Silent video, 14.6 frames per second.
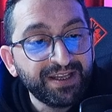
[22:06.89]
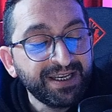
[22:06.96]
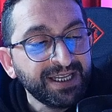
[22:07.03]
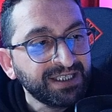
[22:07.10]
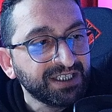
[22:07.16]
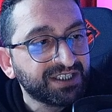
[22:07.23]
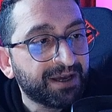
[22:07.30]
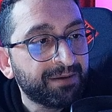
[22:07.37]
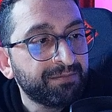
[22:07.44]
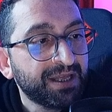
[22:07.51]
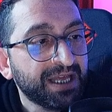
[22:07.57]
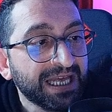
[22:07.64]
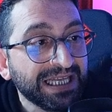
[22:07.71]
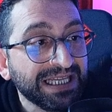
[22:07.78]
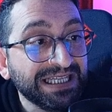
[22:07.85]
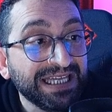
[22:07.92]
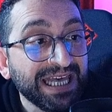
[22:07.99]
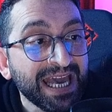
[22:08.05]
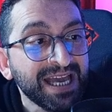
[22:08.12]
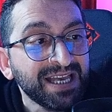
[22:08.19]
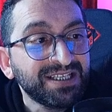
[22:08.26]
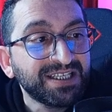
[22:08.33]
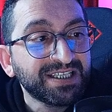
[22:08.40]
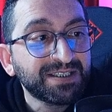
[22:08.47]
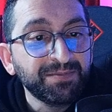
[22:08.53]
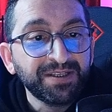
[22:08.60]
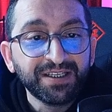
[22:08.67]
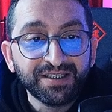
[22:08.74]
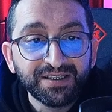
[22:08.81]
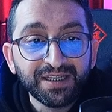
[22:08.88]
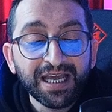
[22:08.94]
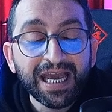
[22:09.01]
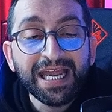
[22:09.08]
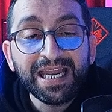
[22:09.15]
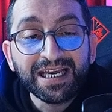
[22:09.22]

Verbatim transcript: Ve ne diyeceğim? Y cisminin